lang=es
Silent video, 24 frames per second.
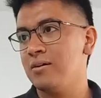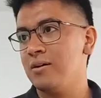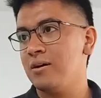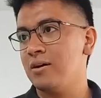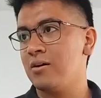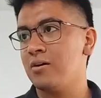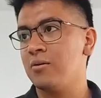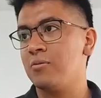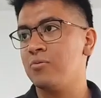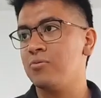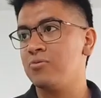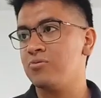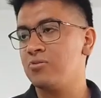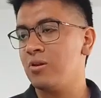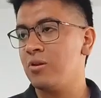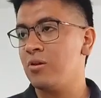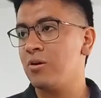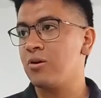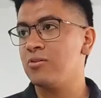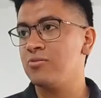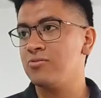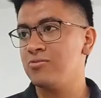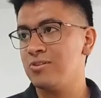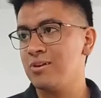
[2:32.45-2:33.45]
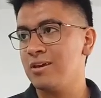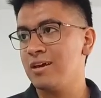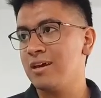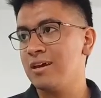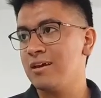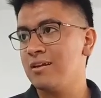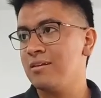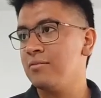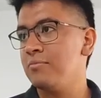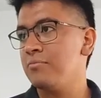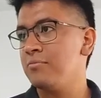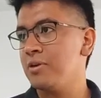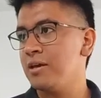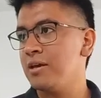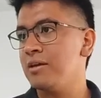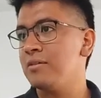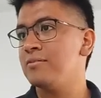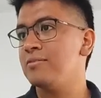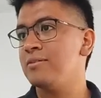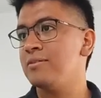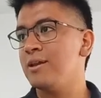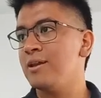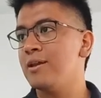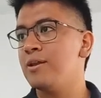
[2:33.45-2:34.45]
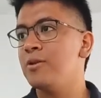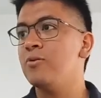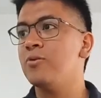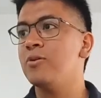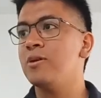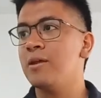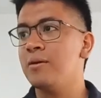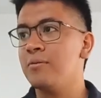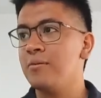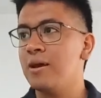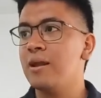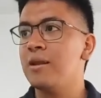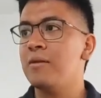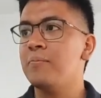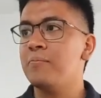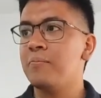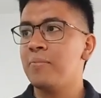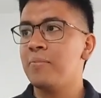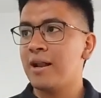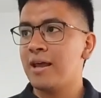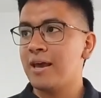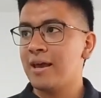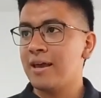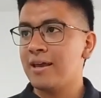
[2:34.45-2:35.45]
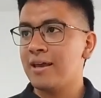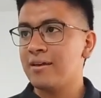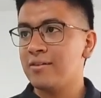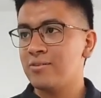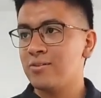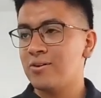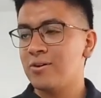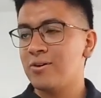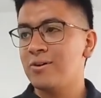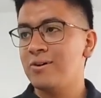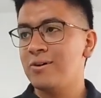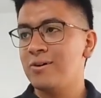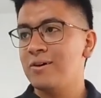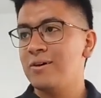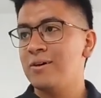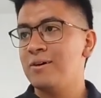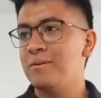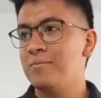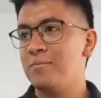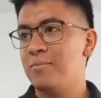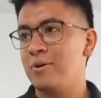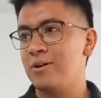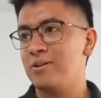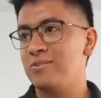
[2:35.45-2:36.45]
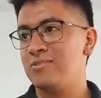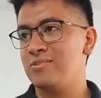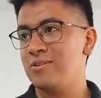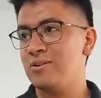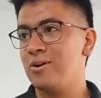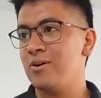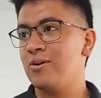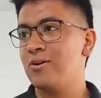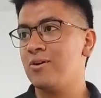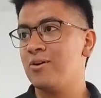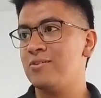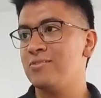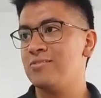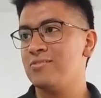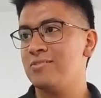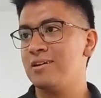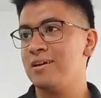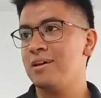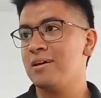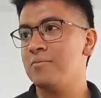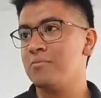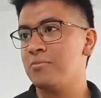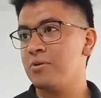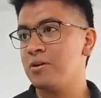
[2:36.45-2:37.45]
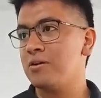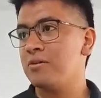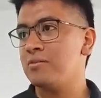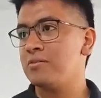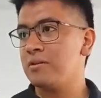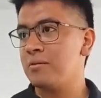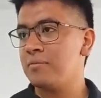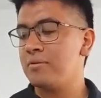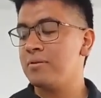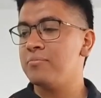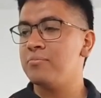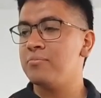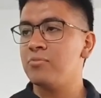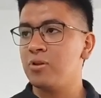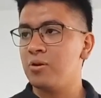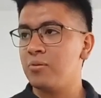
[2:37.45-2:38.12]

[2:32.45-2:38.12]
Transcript: Es como si lo consiguen, bien, tienen un nivel para esto, pero si no lo consiguen, bueno, está bien.